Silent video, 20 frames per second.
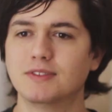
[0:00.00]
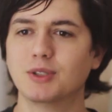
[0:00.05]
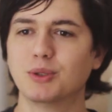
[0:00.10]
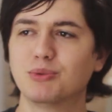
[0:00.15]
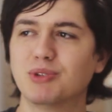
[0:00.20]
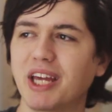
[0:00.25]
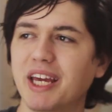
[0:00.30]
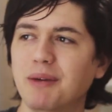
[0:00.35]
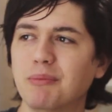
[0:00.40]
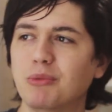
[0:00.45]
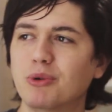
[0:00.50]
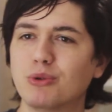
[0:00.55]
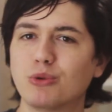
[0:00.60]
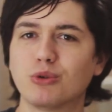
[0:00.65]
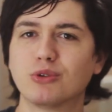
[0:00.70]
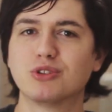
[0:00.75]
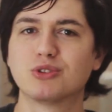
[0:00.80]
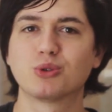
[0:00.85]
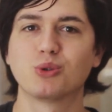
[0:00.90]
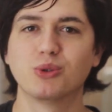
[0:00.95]
não tem muito
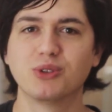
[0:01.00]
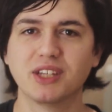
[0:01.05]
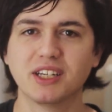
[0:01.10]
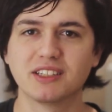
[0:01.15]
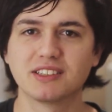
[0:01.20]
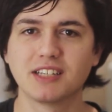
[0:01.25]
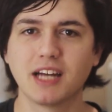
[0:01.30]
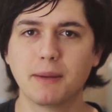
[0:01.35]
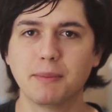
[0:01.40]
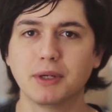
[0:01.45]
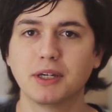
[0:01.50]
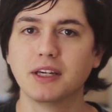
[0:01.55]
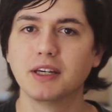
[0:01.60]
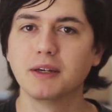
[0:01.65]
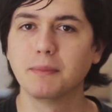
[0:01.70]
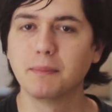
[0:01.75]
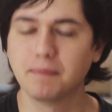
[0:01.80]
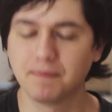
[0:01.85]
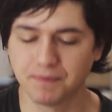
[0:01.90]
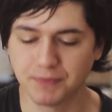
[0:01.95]
o que esconder, sabe?
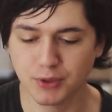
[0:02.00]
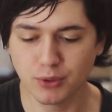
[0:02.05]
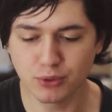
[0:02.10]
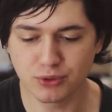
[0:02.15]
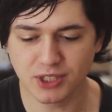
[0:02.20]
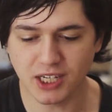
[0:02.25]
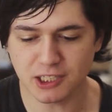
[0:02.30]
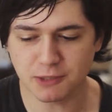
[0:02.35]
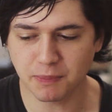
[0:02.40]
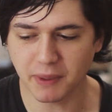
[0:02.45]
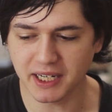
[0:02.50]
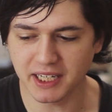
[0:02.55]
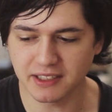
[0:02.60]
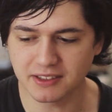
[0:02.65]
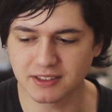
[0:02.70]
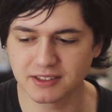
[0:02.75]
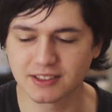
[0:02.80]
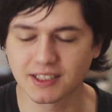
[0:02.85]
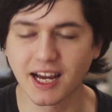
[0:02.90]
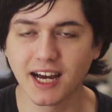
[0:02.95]
E, e os
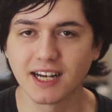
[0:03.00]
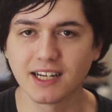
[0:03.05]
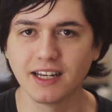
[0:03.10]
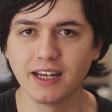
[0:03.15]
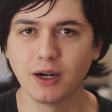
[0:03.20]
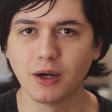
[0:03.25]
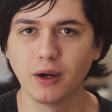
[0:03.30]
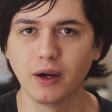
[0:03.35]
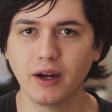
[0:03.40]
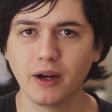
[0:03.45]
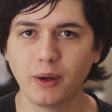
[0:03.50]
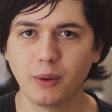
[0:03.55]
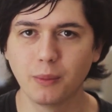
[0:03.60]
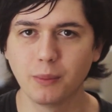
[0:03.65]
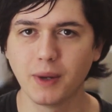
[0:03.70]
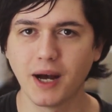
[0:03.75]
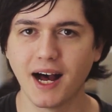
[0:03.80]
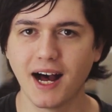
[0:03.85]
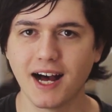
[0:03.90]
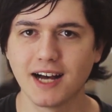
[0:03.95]
gasparenses, cara, é, é
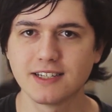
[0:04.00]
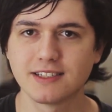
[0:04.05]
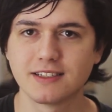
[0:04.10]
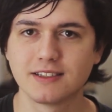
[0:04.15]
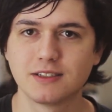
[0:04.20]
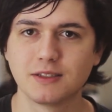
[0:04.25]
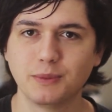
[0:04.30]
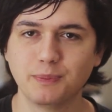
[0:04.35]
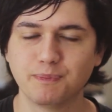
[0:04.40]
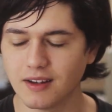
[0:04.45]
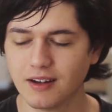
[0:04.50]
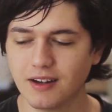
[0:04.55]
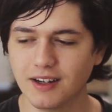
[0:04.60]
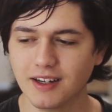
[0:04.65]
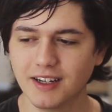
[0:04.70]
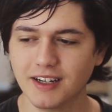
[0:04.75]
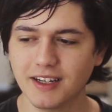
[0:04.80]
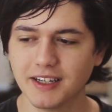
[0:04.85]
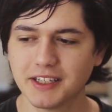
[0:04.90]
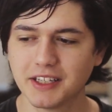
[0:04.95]
uma raça, assim,
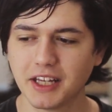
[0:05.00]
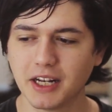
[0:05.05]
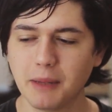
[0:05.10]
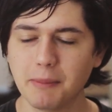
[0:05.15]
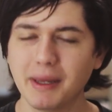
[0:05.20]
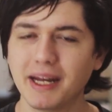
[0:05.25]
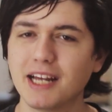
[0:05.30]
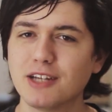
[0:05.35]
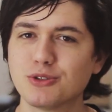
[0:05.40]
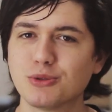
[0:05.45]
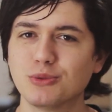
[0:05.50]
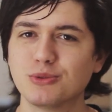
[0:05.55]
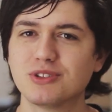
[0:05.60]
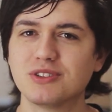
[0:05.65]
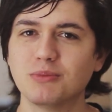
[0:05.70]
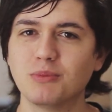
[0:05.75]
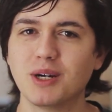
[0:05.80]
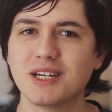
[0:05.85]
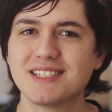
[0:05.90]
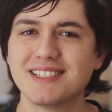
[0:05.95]
ah, que ela merece um,
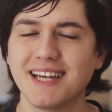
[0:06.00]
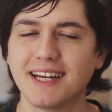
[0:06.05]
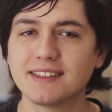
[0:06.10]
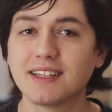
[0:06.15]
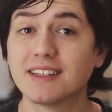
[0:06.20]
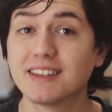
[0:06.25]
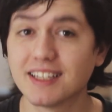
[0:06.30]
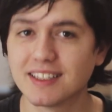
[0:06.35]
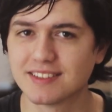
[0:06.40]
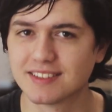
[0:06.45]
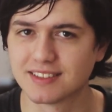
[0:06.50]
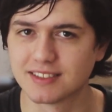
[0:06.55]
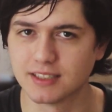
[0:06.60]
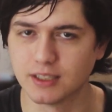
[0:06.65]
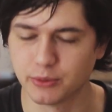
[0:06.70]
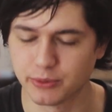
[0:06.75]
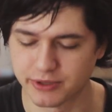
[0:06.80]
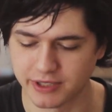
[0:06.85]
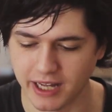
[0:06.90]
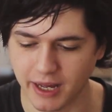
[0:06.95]
uma certa
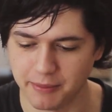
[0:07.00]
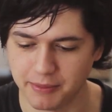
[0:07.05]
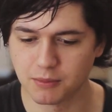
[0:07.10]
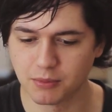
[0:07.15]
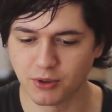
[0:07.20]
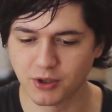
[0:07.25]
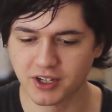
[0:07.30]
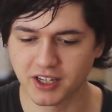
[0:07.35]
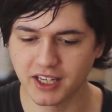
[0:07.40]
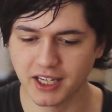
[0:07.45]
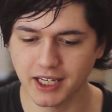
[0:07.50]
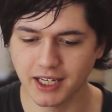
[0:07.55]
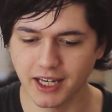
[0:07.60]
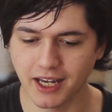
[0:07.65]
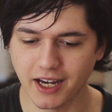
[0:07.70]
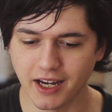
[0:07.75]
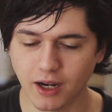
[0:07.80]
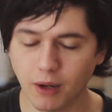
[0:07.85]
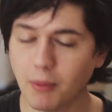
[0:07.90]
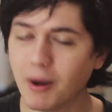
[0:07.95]
atenção, sabe? Porque
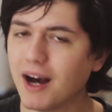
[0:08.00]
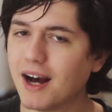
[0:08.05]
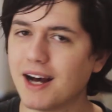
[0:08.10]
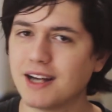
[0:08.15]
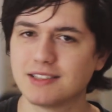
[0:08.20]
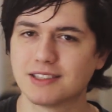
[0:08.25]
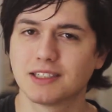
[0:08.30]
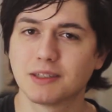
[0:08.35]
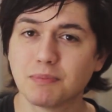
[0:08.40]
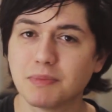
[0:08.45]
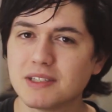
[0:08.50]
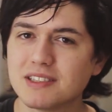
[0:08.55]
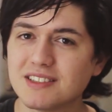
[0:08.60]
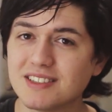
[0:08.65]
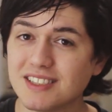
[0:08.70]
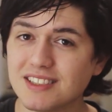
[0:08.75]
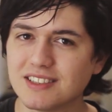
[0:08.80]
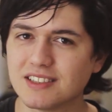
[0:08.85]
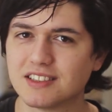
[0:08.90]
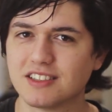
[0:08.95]
é, é uma raça que
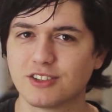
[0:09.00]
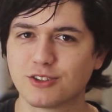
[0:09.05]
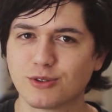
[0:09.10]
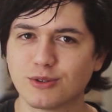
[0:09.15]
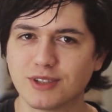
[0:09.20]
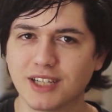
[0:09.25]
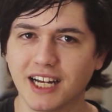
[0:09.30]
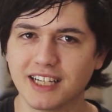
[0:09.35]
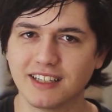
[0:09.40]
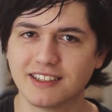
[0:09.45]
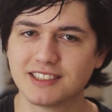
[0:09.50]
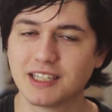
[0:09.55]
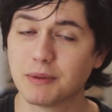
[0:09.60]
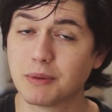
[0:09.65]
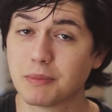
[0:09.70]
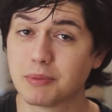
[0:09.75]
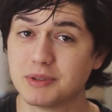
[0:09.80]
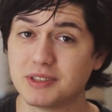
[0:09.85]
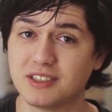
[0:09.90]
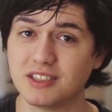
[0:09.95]
precisa ser estudada,
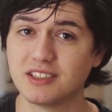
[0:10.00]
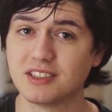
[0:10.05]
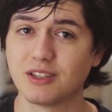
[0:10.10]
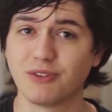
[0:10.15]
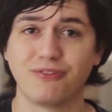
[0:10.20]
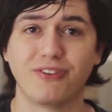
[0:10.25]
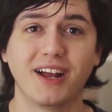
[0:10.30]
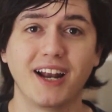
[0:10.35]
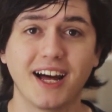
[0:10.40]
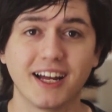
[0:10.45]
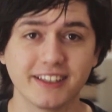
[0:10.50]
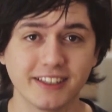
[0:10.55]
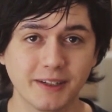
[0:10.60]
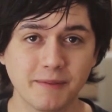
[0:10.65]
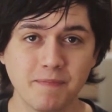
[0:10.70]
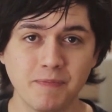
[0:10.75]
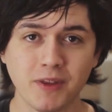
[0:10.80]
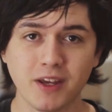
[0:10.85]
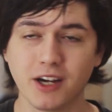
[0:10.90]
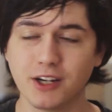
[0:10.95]
sabe? Precisa ser falada.
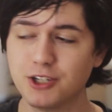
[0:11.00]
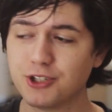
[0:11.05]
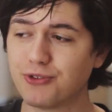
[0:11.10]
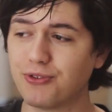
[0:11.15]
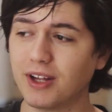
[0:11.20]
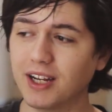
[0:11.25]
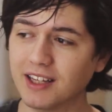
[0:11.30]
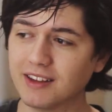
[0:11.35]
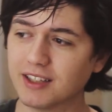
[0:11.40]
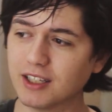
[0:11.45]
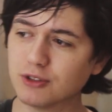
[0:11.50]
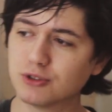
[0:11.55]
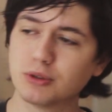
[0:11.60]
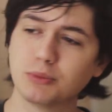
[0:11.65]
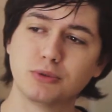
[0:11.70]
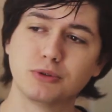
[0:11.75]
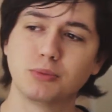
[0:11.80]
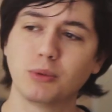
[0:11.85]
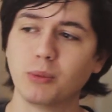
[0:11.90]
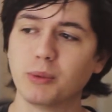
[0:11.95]
A gente fala tanto
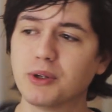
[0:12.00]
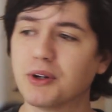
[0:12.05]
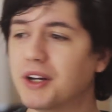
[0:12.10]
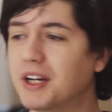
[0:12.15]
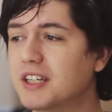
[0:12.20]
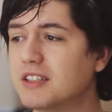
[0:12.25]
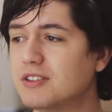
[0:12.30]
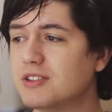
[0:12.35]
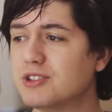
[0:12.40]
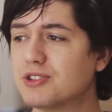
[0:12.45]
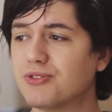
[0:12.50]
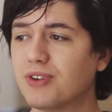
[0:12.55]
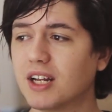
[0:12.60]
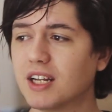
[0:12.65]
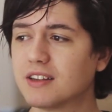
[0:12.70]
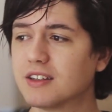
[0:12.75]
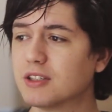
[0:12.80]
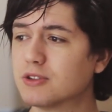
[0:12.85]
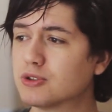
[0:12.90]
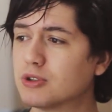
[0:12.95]
sobre os blumenauenses, a gente
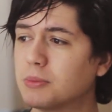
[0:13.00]
fala tanto